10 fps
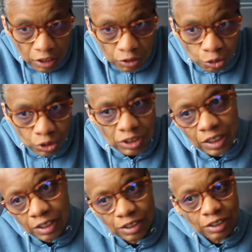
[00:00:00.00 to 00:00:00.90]
Donc
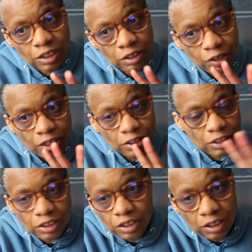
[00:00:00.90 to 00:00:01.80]
ça, c'était, voilà,
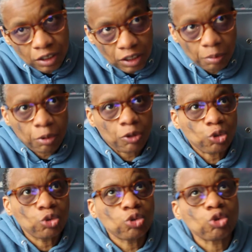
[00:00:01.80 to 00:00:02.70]
c'était la première
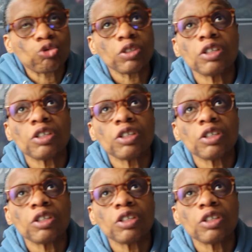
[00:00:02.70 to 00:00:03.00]
chose que je,